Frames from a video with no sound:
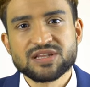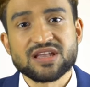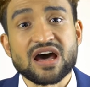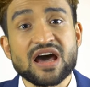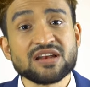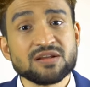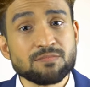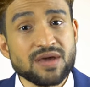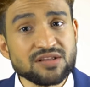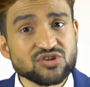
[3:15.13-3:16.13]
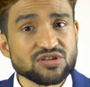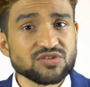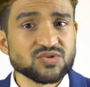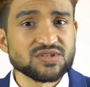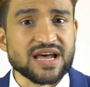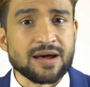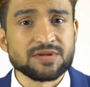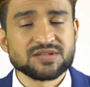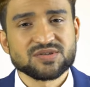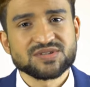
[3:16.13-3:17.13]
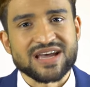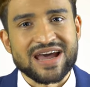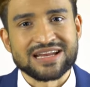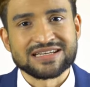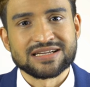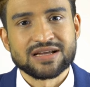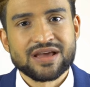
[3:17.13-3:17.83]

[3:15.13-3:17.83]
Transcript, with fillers: mit einem Menschen zusammen zu sein.